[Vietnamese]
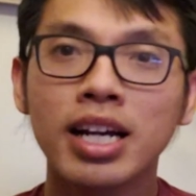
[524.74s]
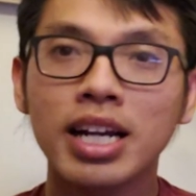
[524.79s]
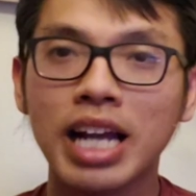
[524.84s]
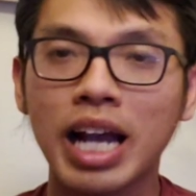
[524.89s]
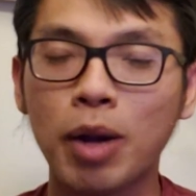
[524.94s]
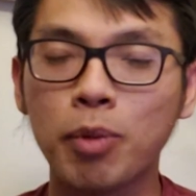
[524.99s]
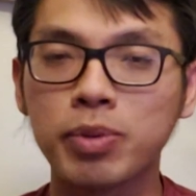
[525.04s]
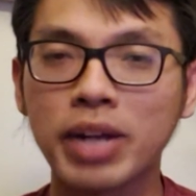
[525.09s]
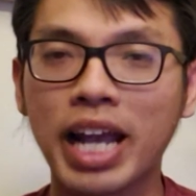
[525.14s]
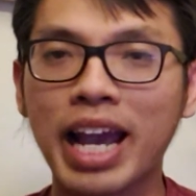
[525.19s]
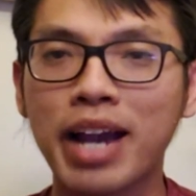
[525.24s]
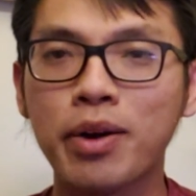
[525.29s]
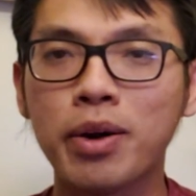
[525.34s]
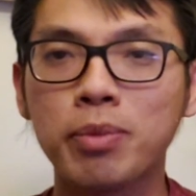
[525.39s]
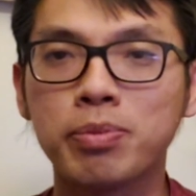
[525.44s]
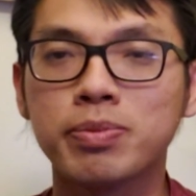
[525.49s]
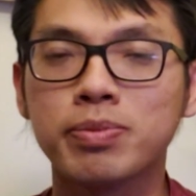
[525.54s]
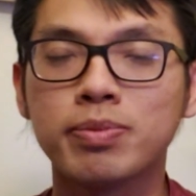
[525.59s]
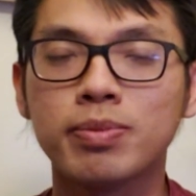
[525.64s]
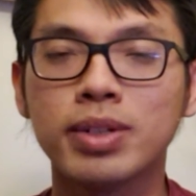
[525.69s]
học cao
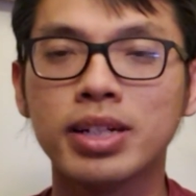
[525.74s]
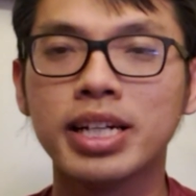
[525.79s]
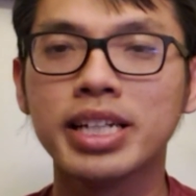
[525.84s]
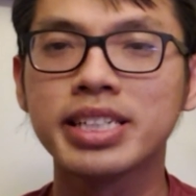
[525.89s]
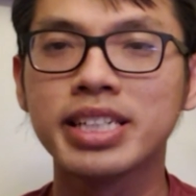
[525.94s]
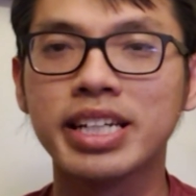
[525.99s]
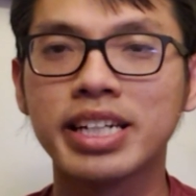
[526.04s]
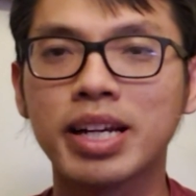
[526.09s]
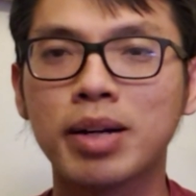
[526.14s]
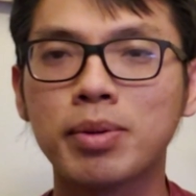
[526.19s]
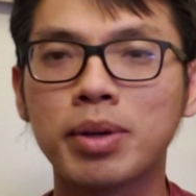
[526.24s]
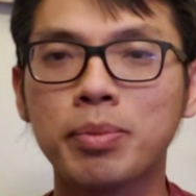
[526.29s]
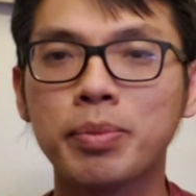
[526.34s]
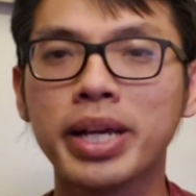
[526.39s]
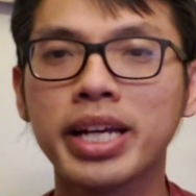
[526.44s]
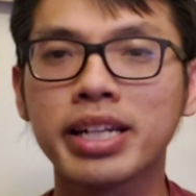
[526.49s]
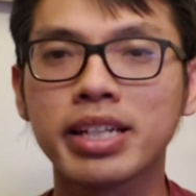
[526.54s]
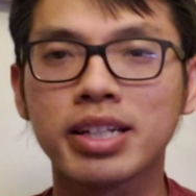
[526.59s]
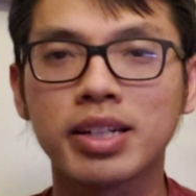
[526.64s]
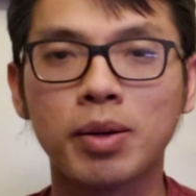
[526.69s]
học ít gì không còn
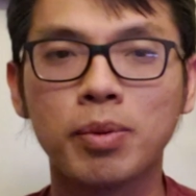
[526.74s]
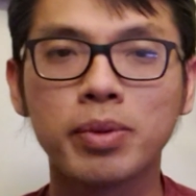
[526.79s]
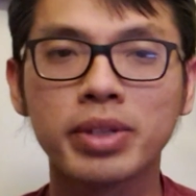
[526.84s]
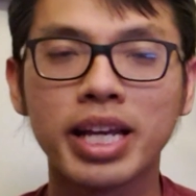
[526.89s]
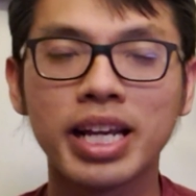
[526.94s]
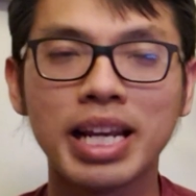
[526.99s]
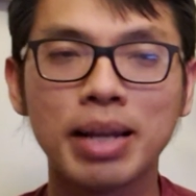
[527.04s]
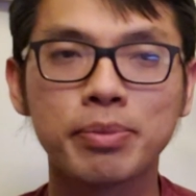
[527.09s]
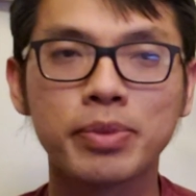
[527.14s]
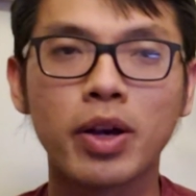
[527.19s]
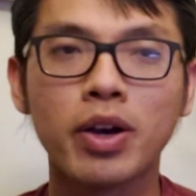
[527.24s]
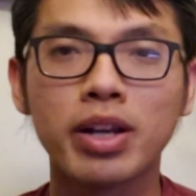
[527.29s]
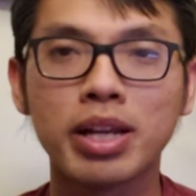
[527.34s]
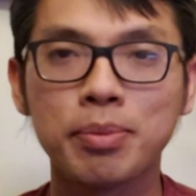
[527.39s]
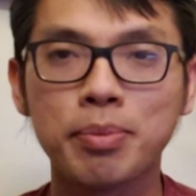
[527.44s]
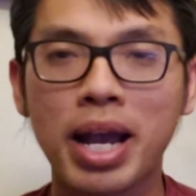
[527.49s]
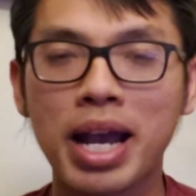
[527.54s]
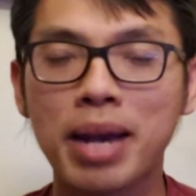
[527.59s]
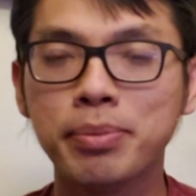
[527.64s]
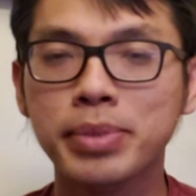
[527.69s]
biết cũng có thể làm toán
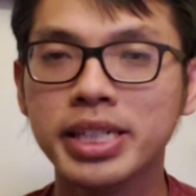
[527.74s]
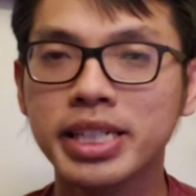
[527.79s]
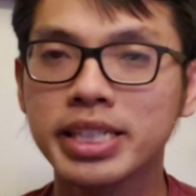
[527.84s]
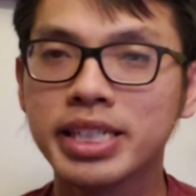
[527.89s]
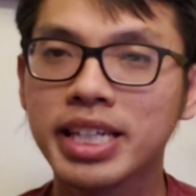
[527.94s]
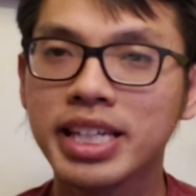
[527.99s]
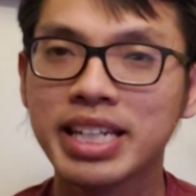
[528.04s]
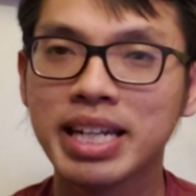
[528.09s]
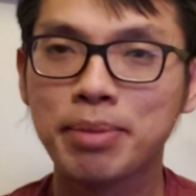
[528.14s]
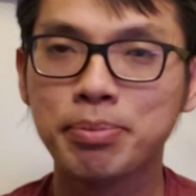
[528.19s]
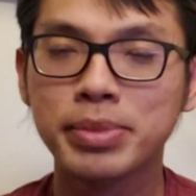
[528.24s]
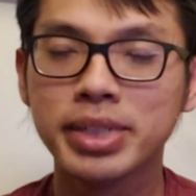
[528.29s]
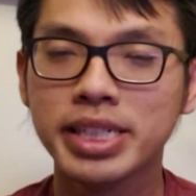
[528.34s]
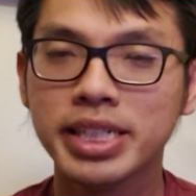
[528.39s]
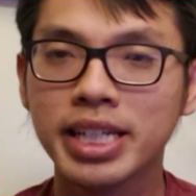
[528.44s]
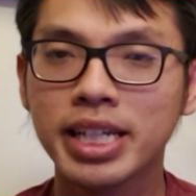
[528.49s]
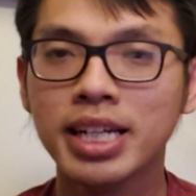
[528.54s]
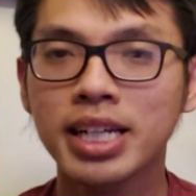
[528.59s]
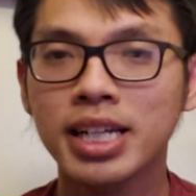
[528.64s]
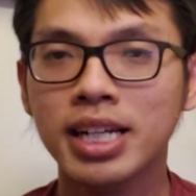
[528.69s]
là 30 chia
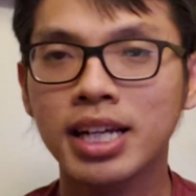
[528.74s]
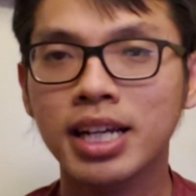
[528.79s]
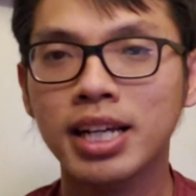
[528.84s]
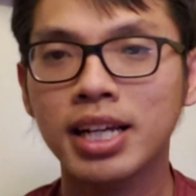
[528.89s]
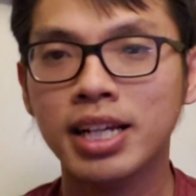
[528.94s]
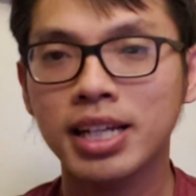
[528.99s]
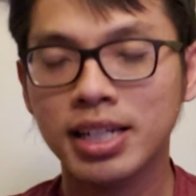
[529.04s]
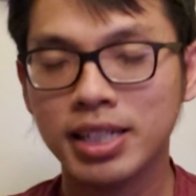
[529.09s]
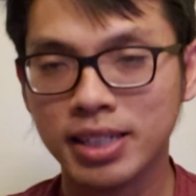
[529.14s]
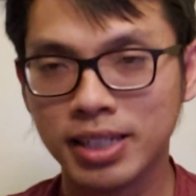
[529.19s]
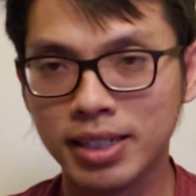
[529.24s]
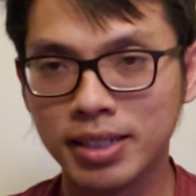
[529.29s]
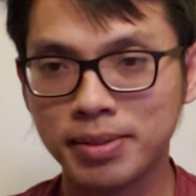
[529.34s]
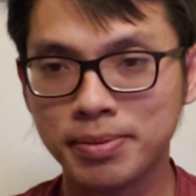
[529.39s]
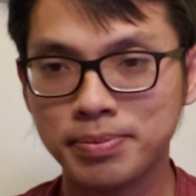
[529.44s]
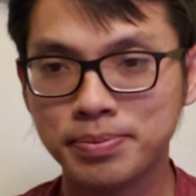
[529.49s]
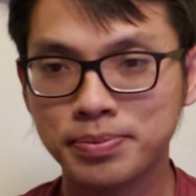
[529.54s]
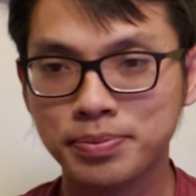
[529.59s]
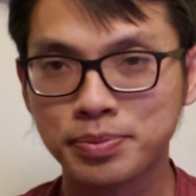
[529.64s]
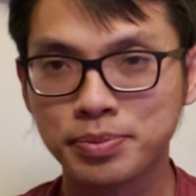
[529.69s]
50 á không